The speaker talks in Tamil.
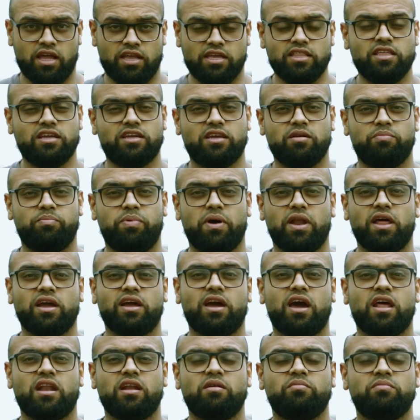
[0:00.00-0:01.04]
இதுக்கு பல
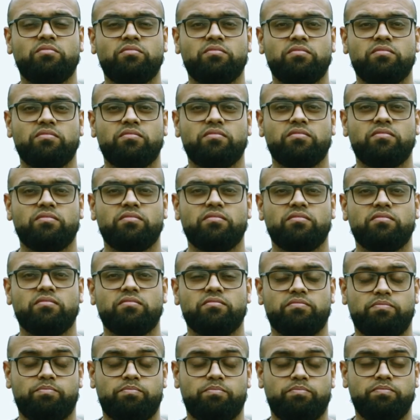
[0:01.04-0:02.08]
காரணம்
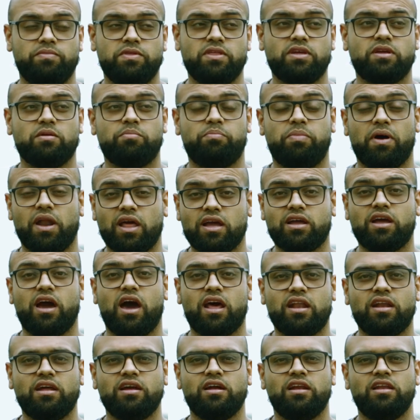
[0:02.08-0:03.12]
இதுக்கு பல
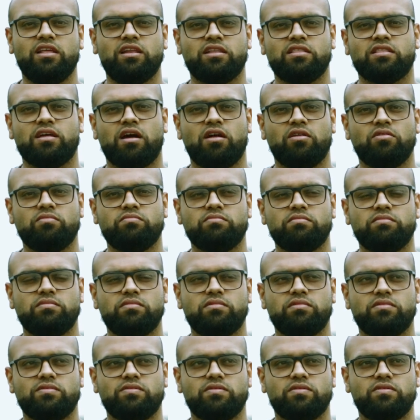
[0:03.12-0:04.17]
காரணங்கள் இருந்தாலும்
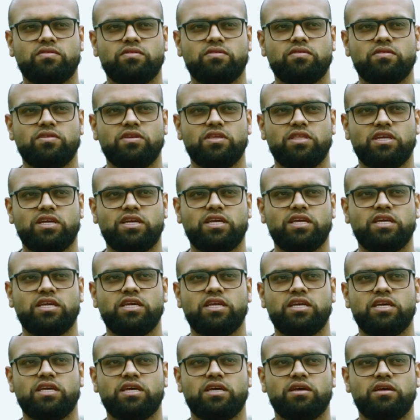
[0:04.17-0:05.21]
இதுக்கு
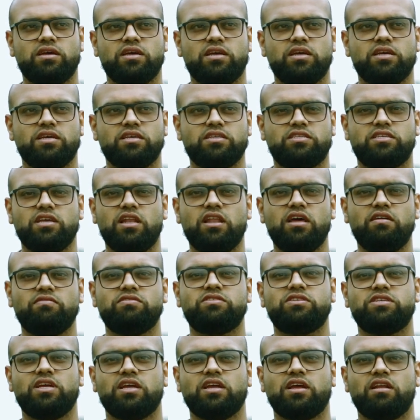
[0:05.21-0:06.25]
சில
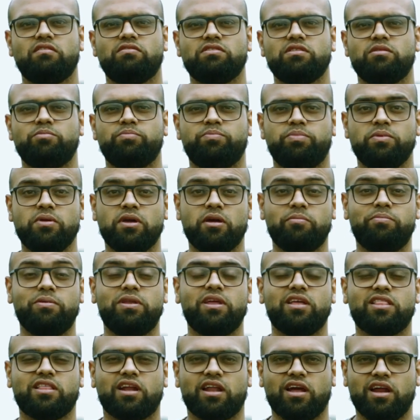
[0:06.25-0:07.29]
விஷயங்கள் வந்து
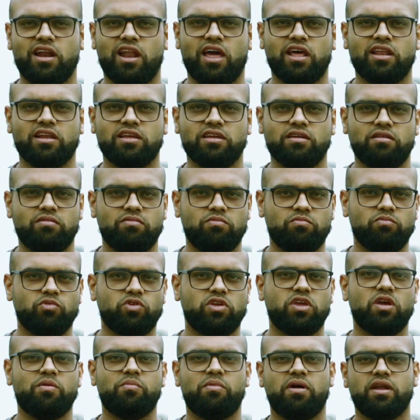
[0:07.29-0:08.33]
மிகப்பெரிய தடங்களாக இருக்குது
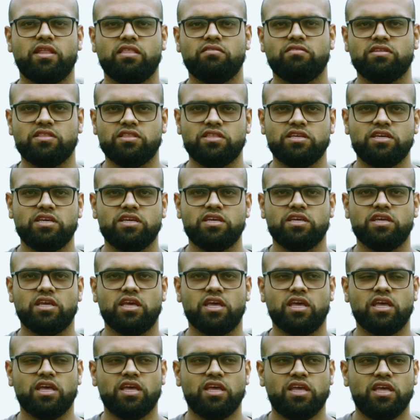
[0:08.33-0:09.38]
முக்கியமானது வந்து
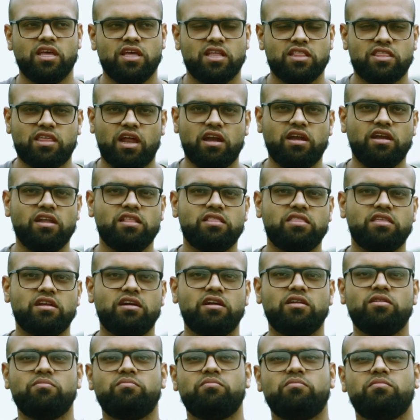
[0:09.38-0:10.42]
தண்ணி
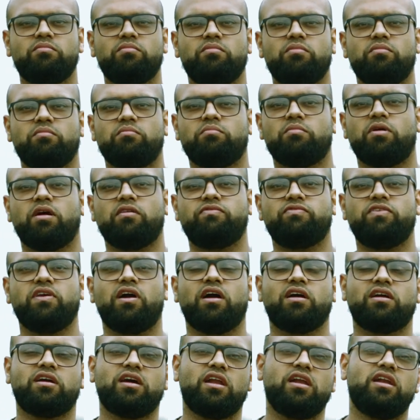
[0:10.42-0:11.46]
திருடும்
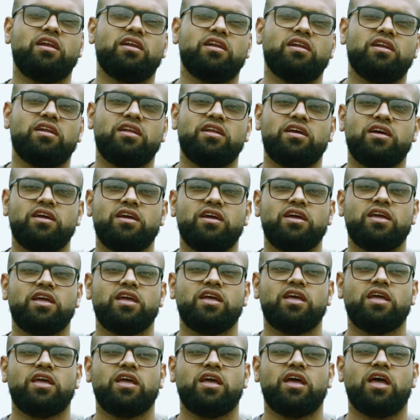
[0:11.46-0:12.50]
மாஃபியாக்கள்
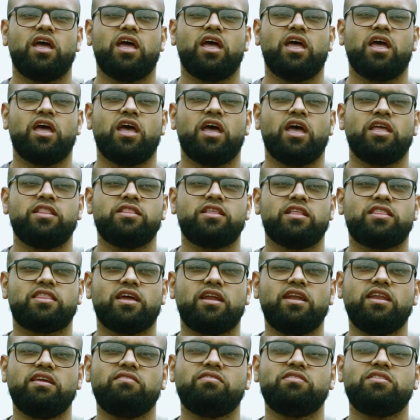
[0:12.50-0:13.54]
இந்த
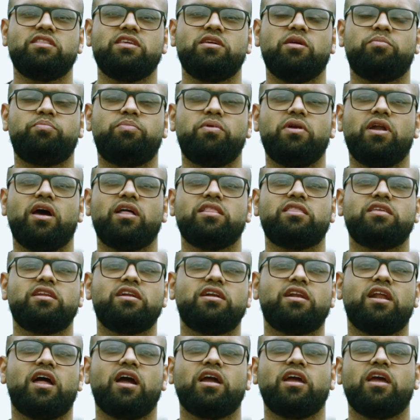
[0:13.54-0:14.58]
தண்ணி வந்து எப்படிலாம்
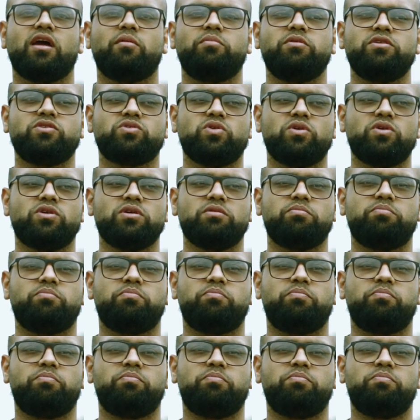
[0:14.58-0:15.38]
திருடுறாங்க அப்படின்னு சொல்லிட்டு